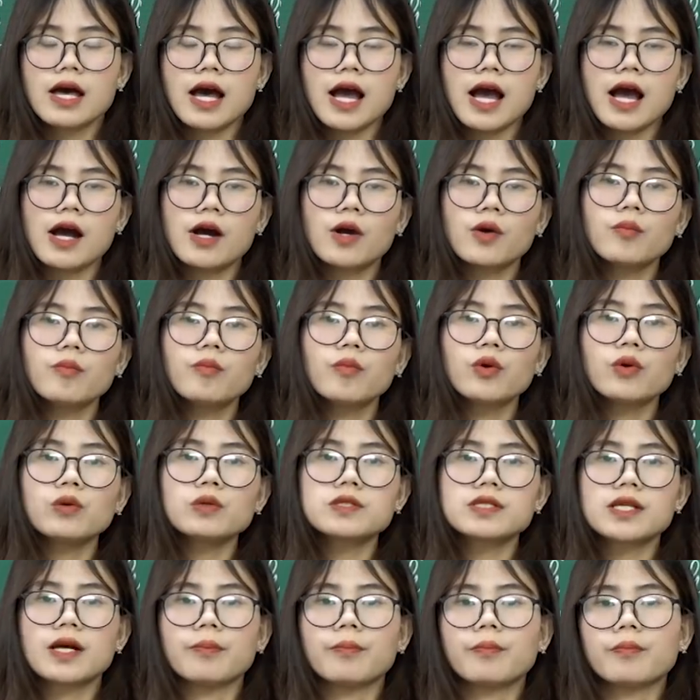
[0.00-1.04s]
áo mũ
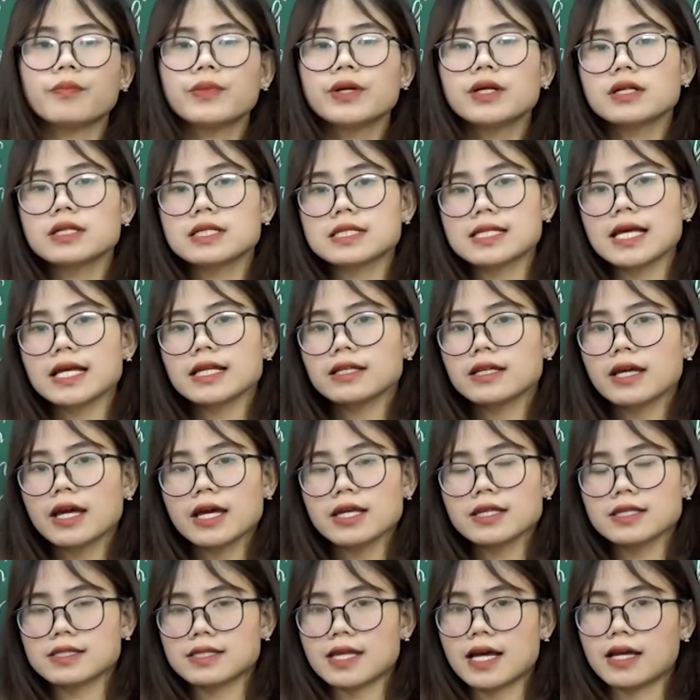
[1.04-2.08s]
dầm mưa rách
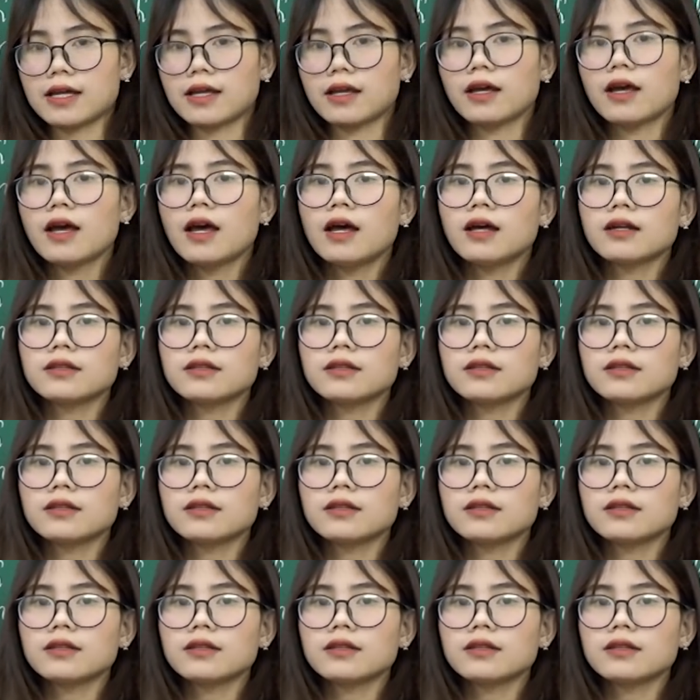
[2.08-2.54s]
hết giày